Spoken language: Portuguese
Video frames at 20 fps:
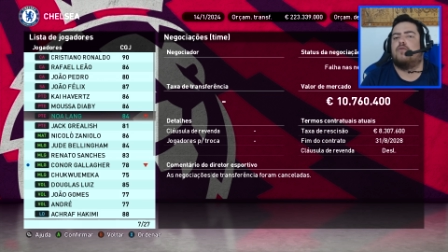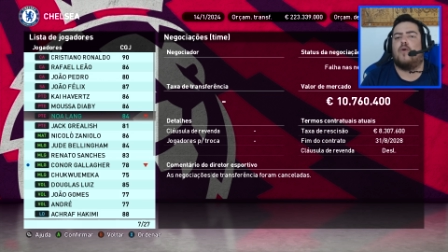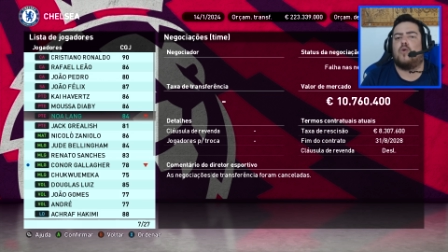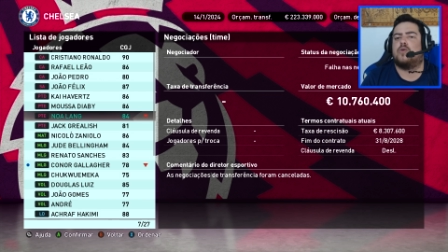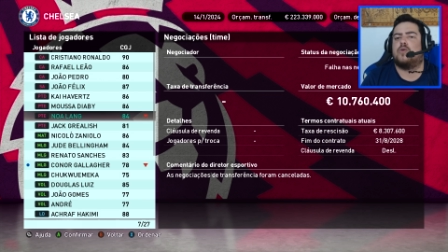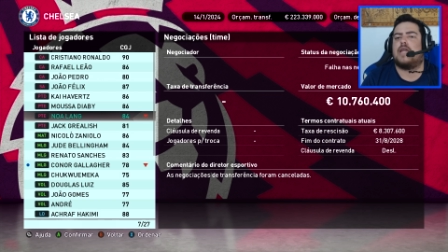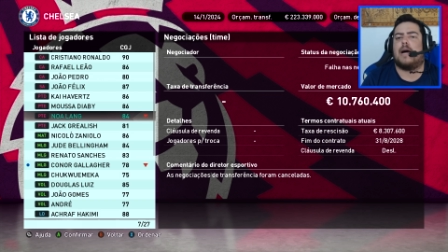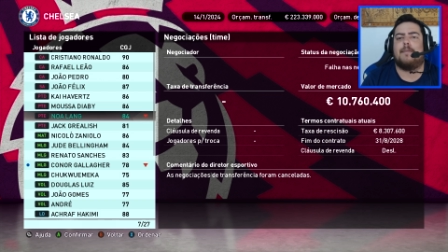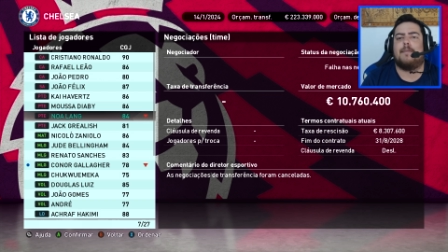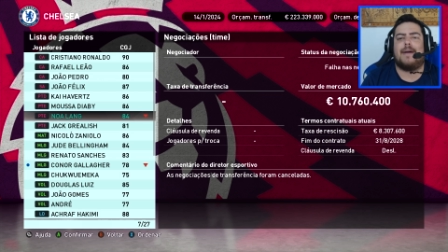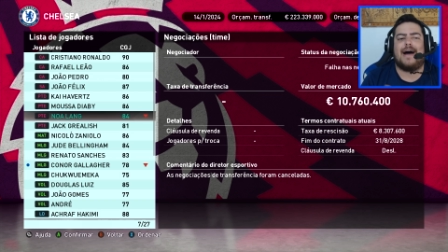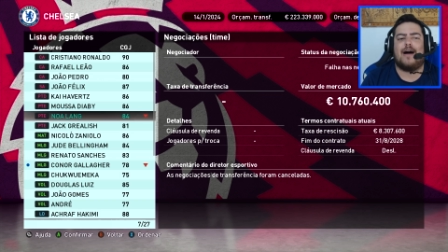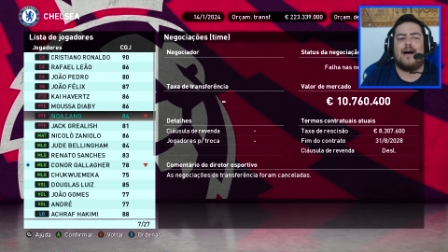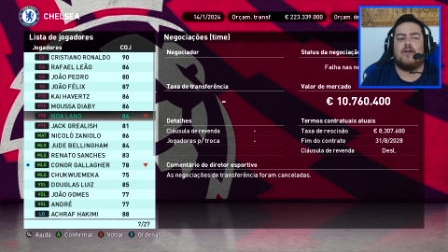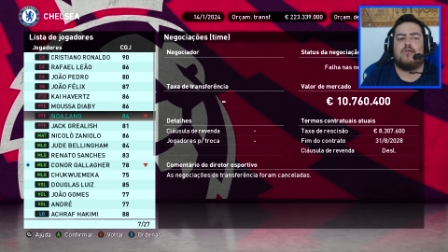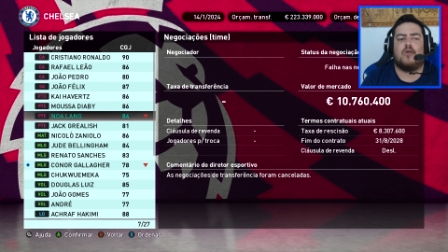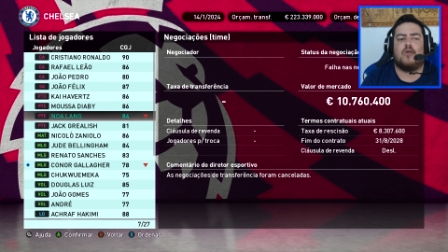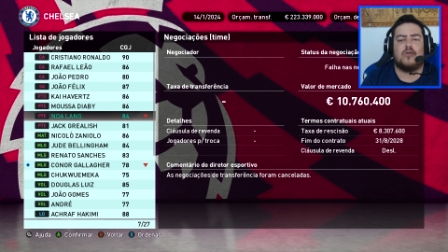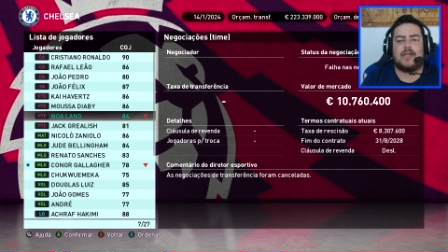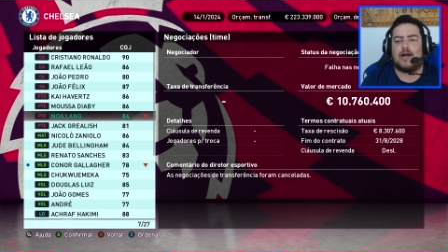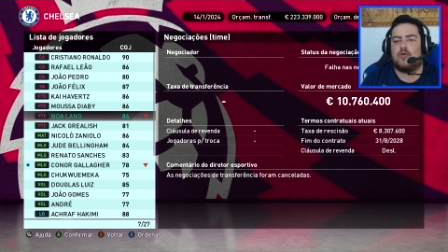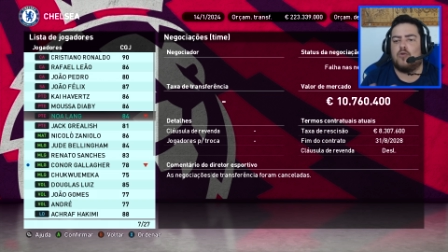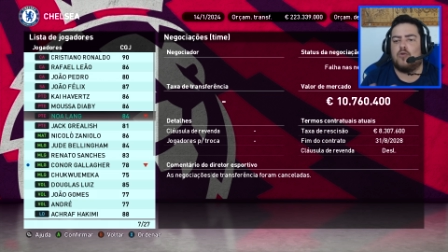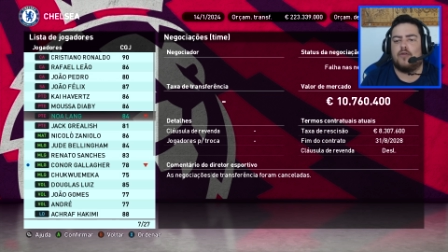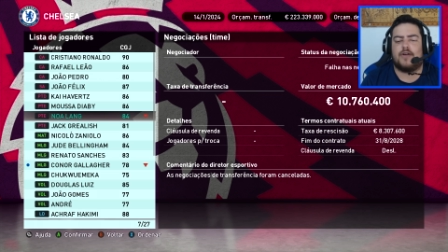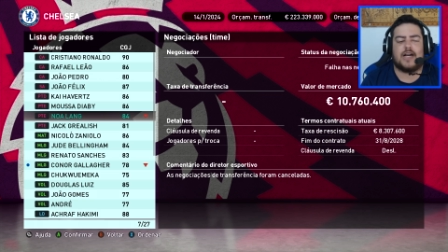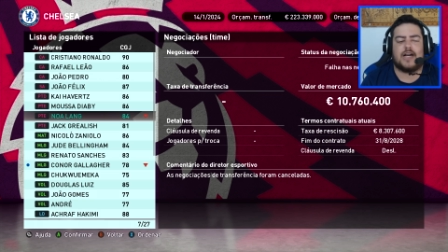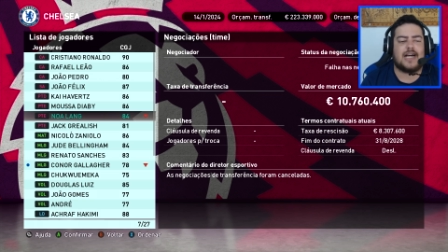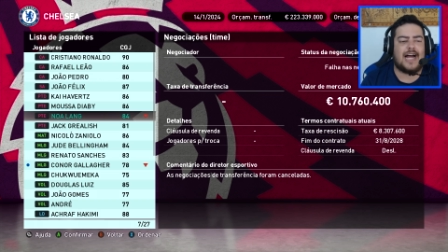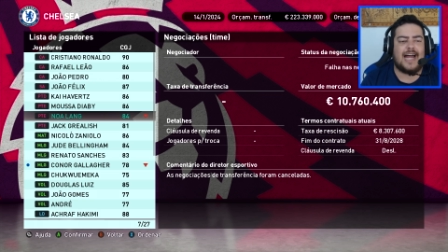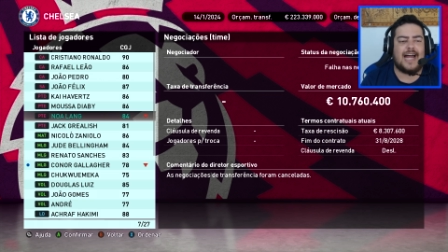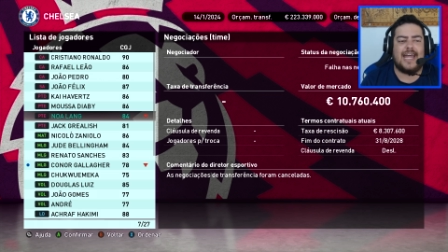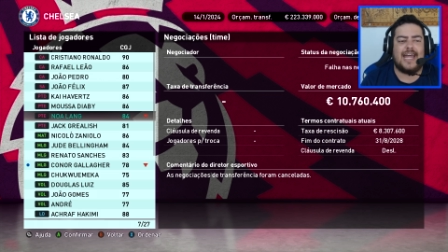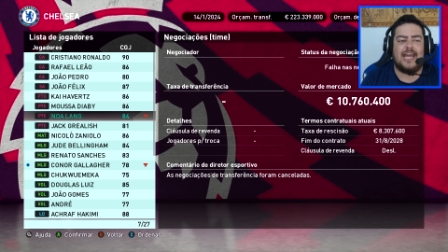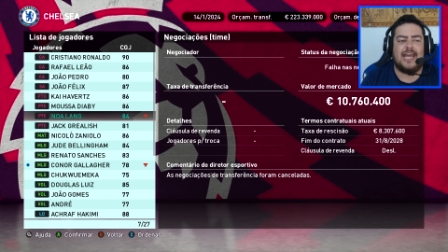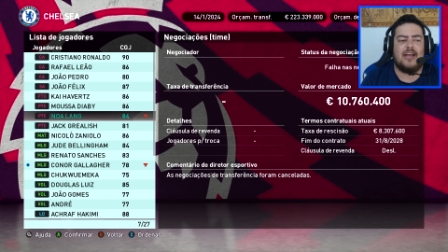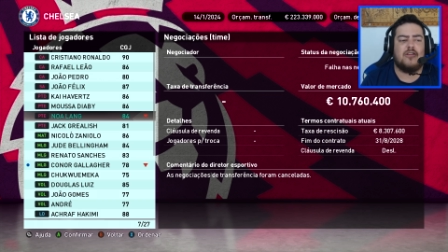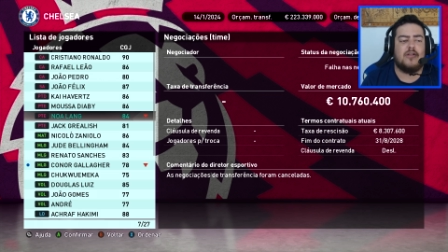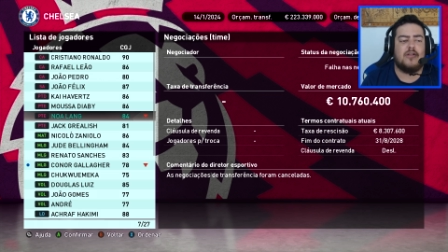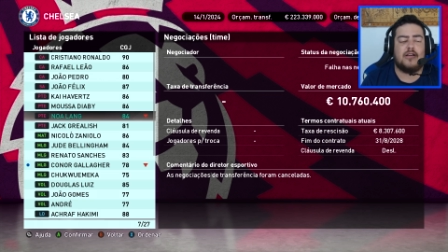voltar mal, voltar com o over
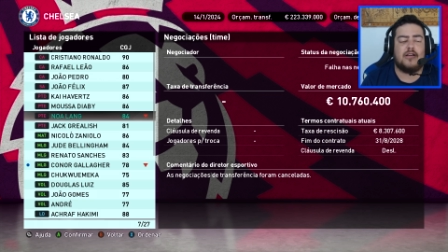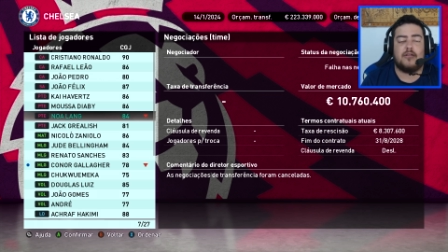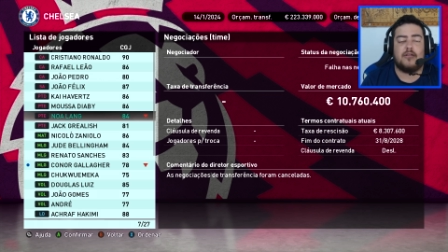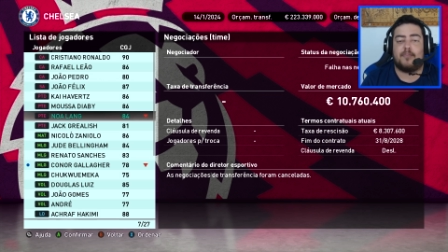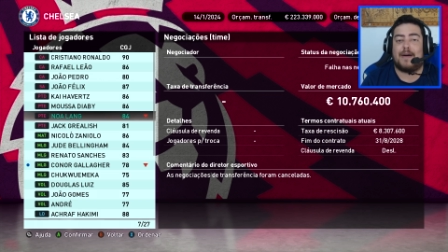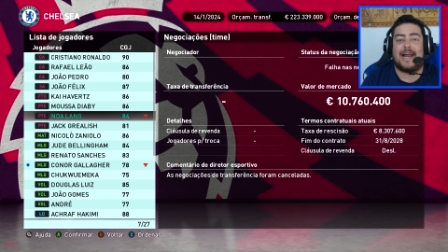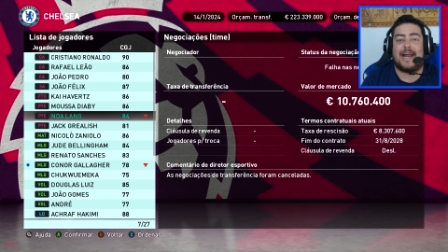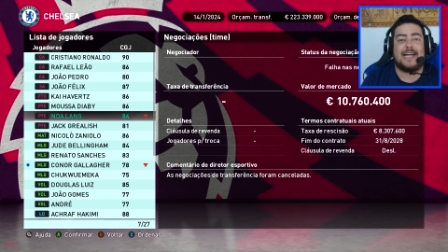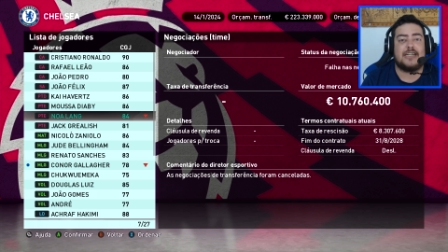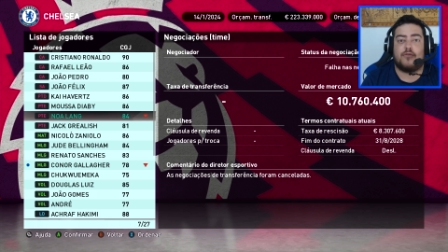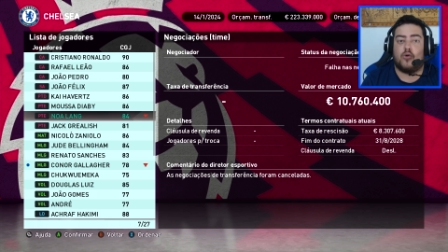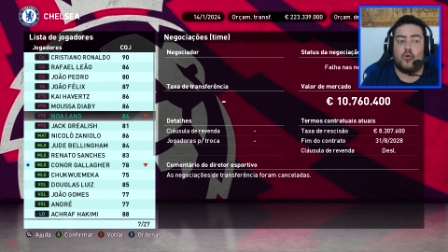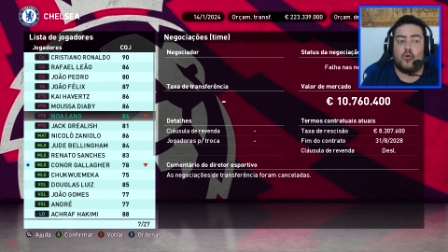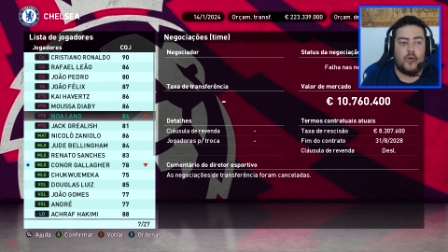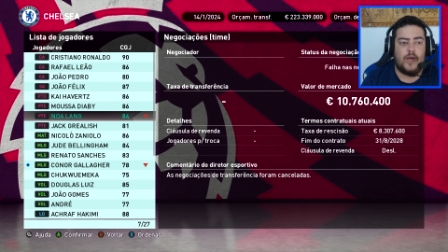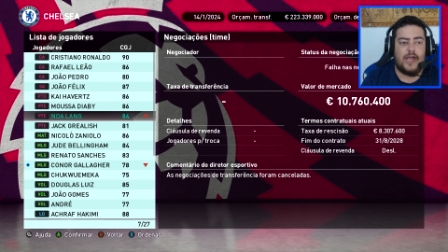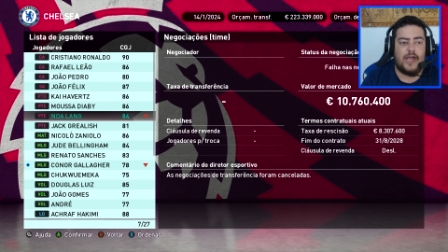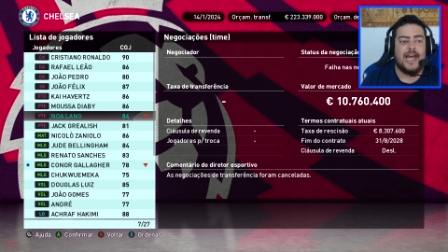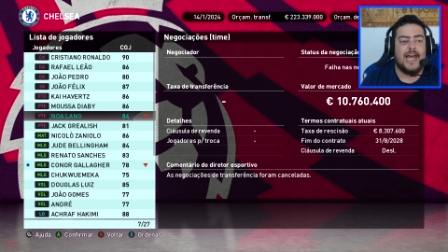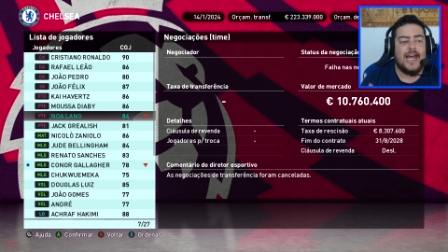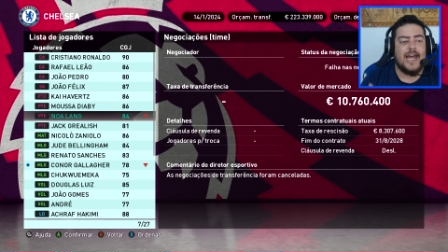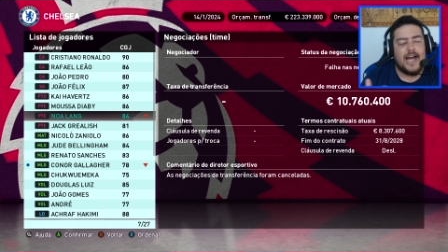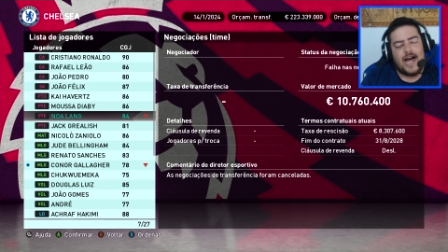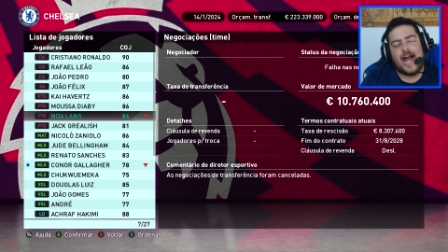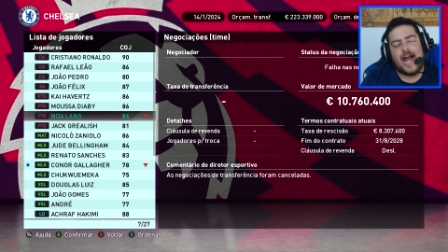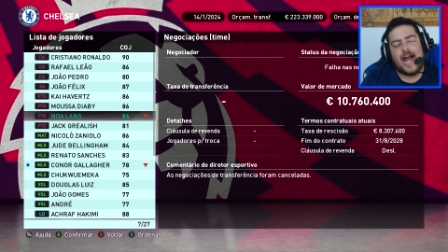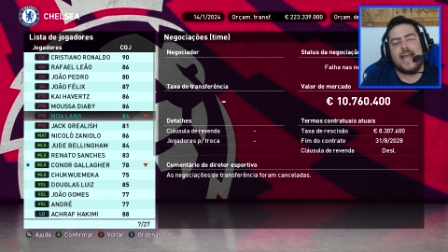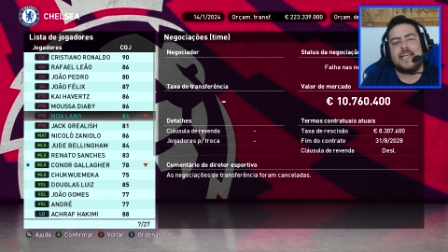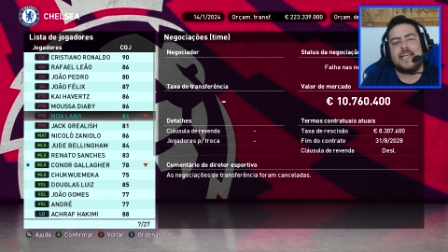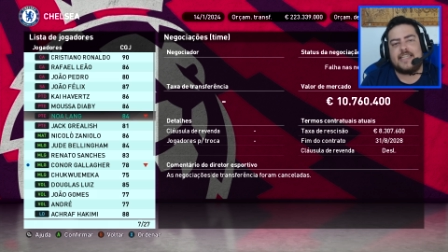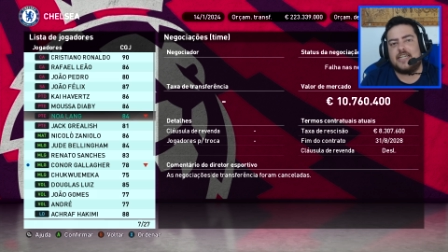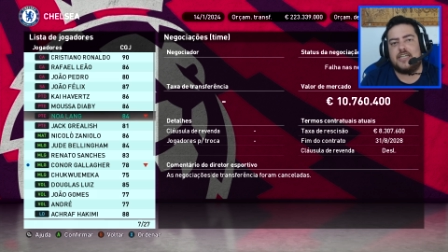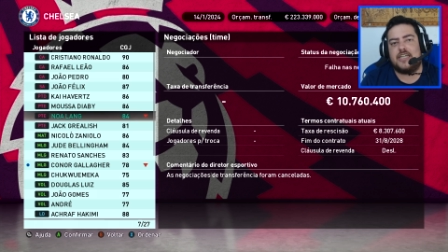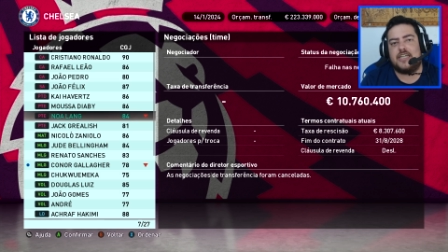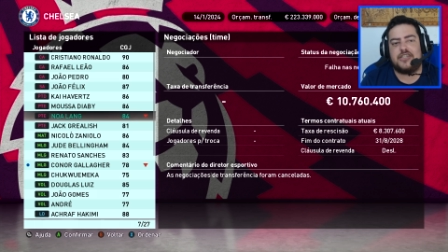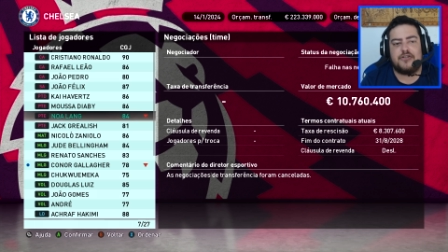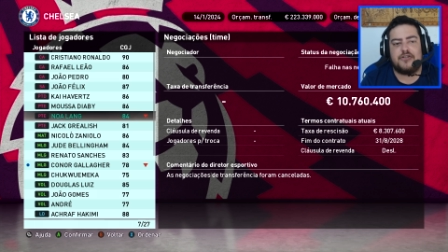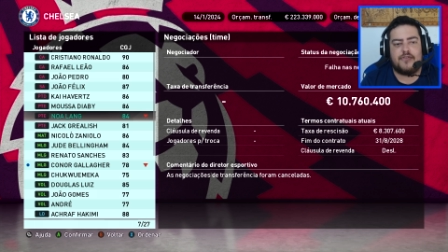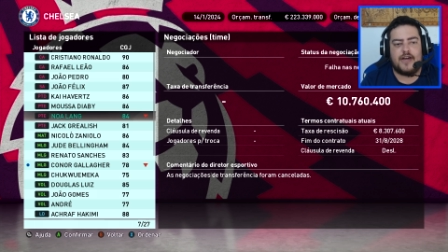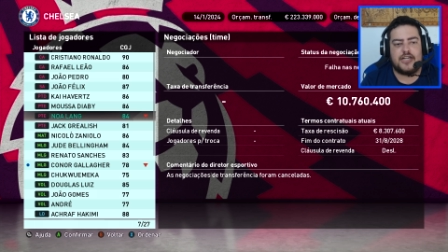caindo, né, parar de evoluir, aí sim a
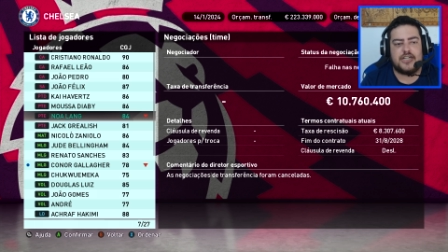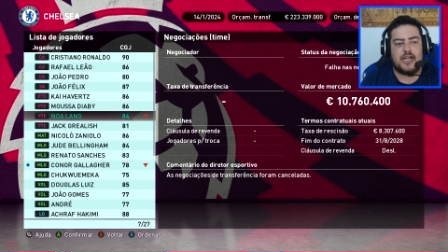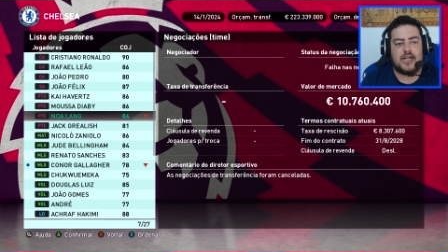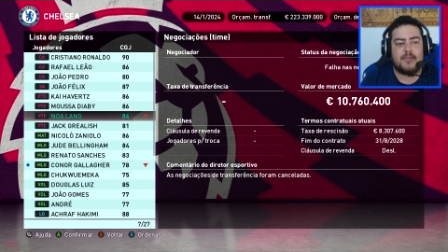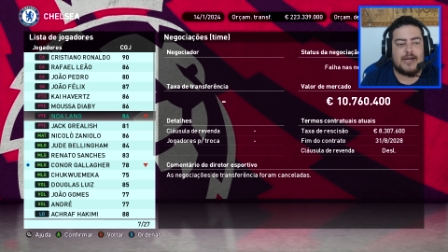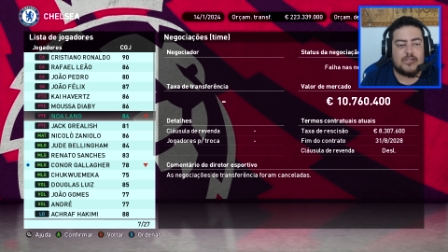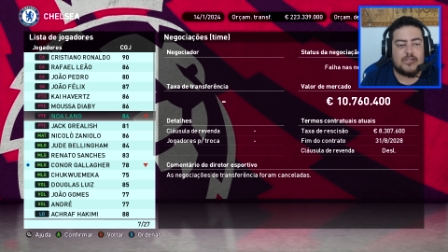gente vende ele.